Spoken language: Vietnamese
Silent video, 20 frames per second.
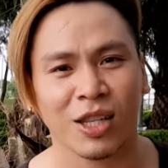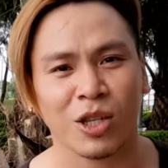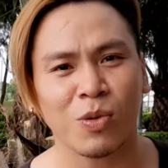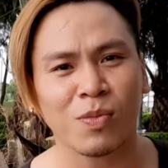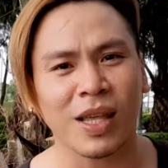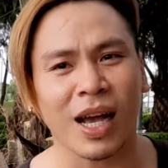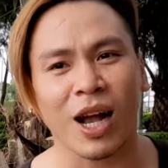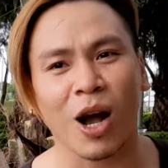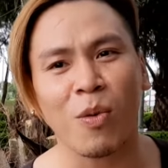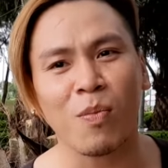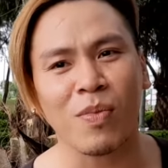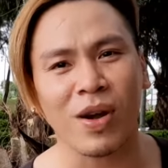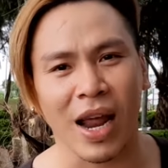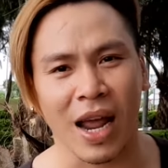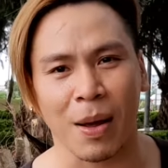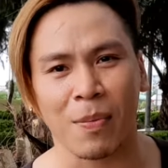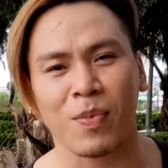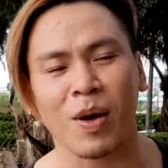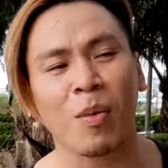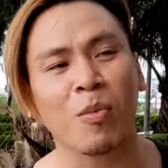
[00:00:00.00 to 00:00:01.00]
chúng ta không
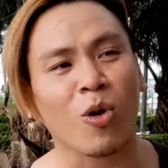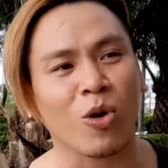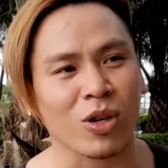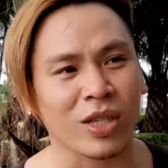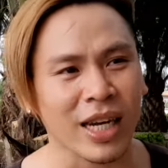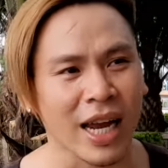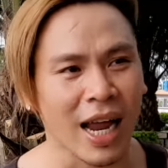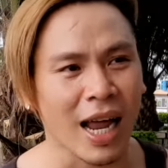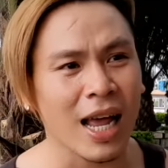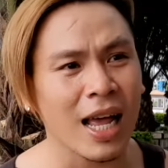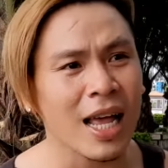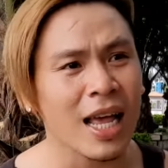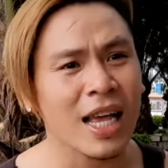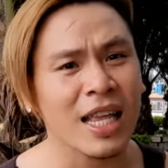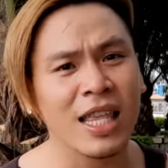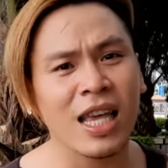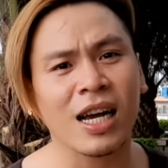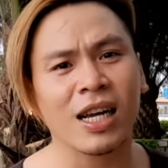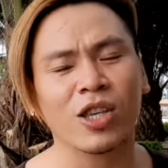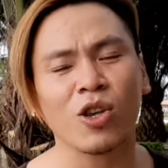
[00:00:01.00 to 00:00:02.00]
đẹp không còn trẻ
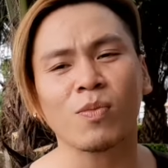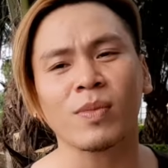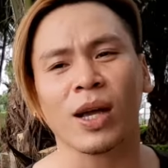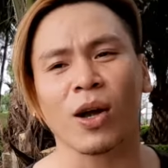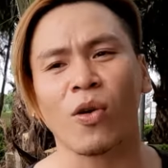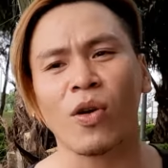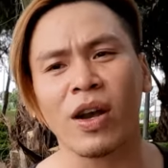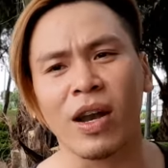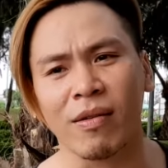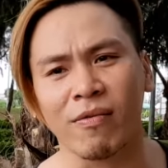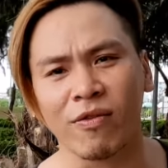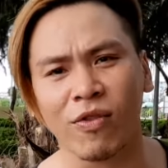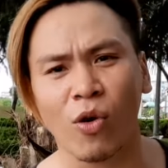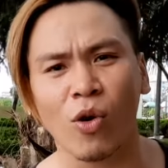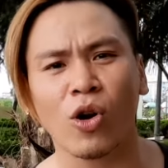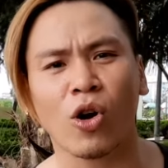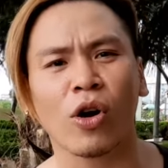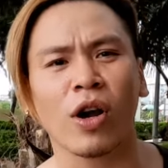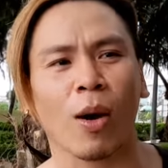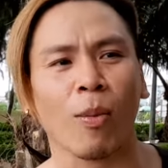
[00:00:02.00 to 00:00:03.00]
nhưng chúng ta có niềm
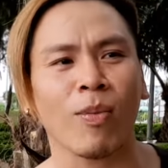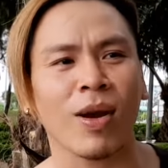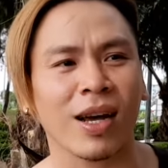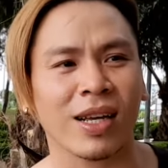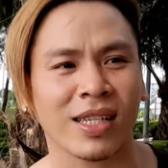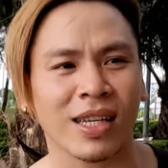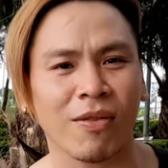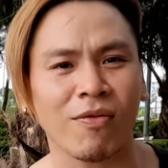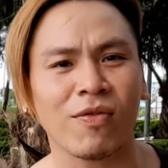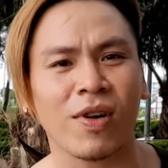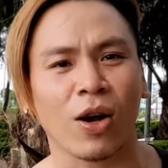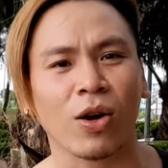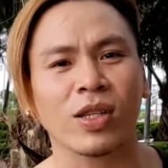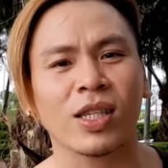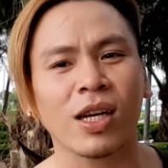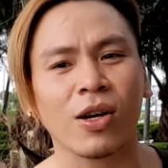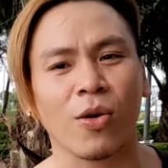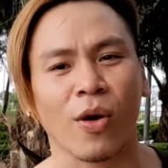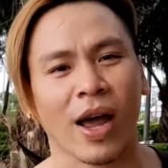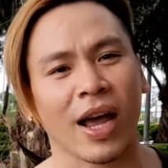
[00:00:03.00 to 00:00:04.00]
vui có động lực sống và có
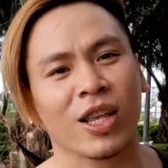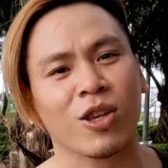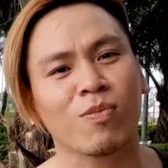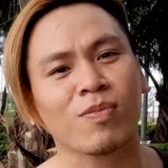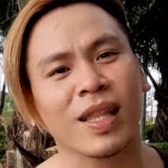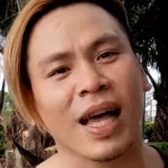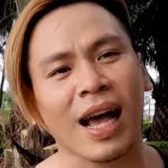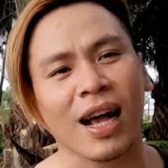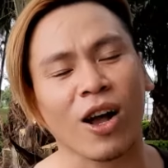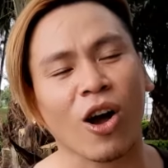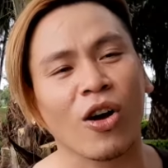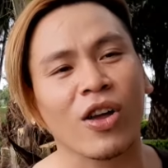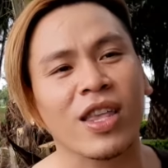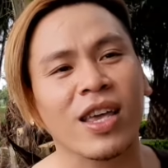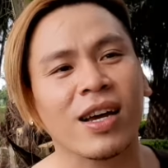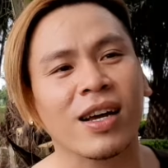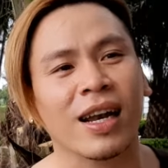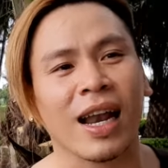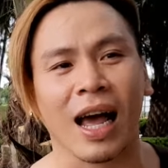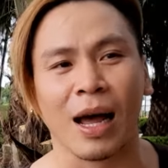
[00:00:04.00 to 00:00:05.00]
sức khỏe chúng ta coi
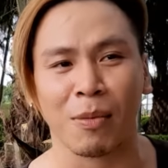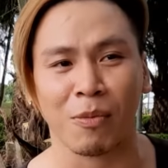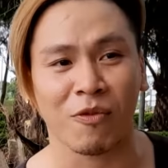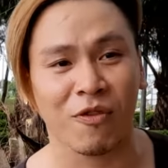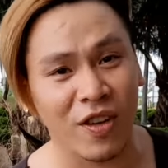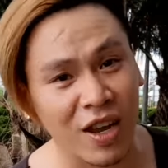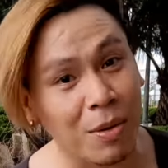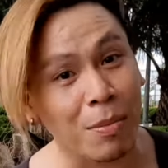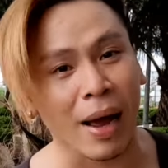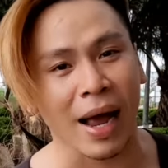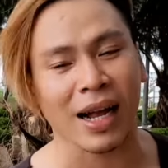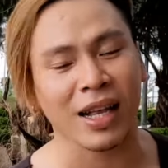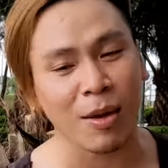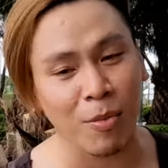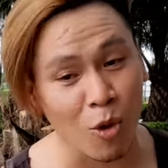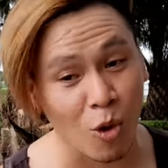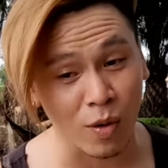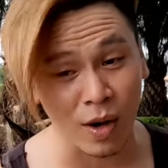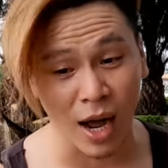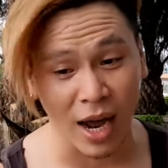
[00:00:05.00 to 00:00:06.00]
như là viên mãn
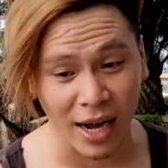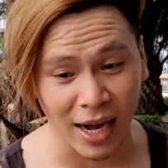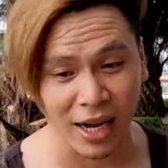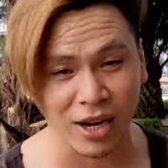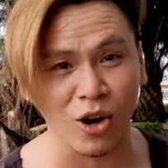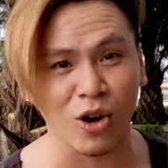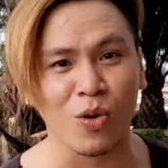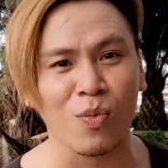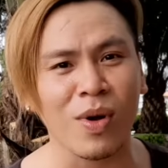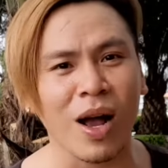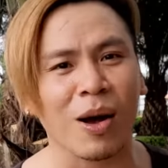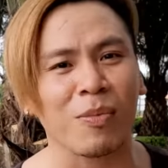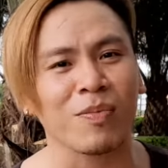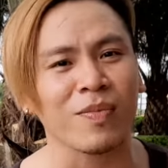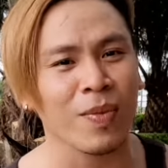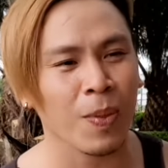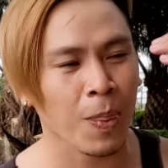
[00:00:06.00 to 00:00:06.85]
trong cuộc đời này rồi đúng không